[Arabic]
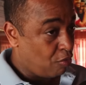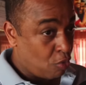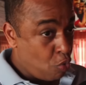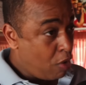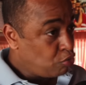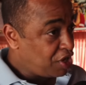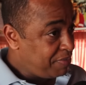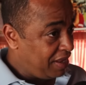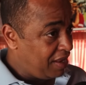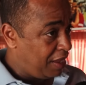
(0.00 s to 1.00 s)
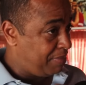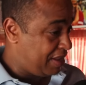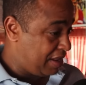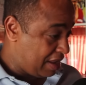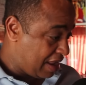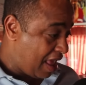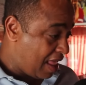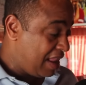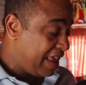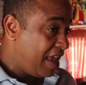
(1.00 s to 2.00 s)
هو وجميع اللاعبين
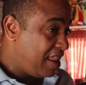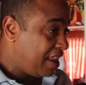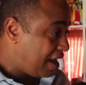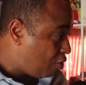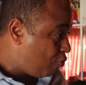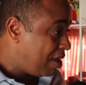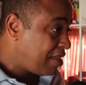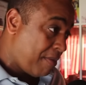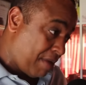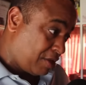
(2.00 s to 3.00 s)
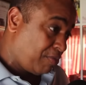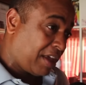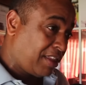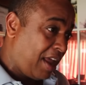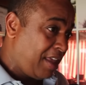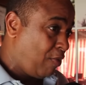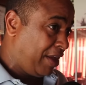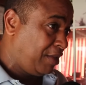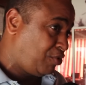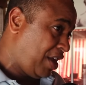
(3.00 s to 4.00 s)
الان اللي كاينين راه هما دابا يقدر اي
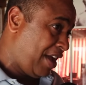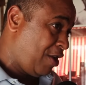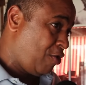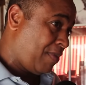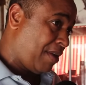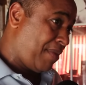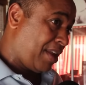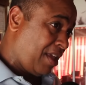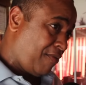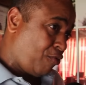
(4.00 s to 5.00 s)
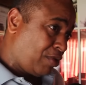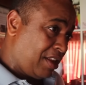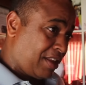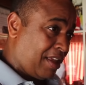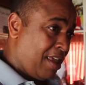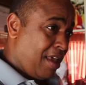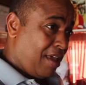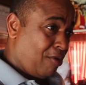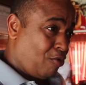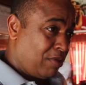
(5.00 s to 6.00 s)
واحد يمشي يعينهم راه باركين في اوطيل
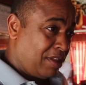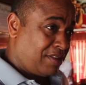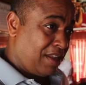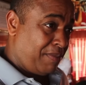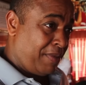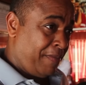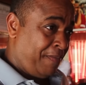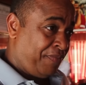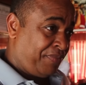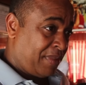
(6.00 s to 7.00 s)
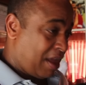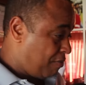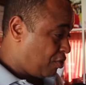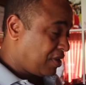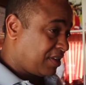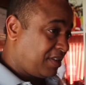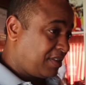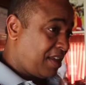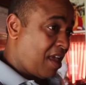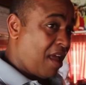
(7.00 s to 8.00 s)
جولدن تيليب مختار
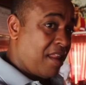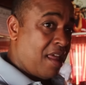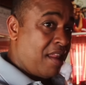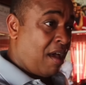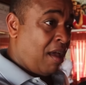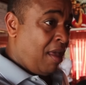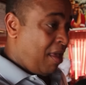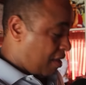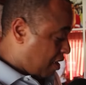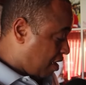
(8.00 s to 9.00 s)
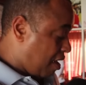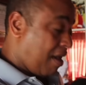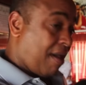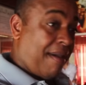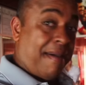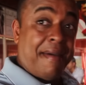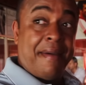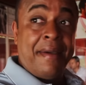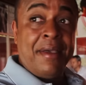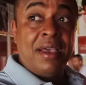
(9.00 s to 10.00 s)
سيسي اننا
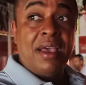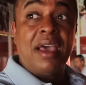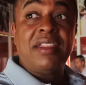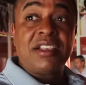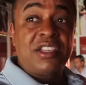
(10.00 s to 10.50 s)
آه، هذاك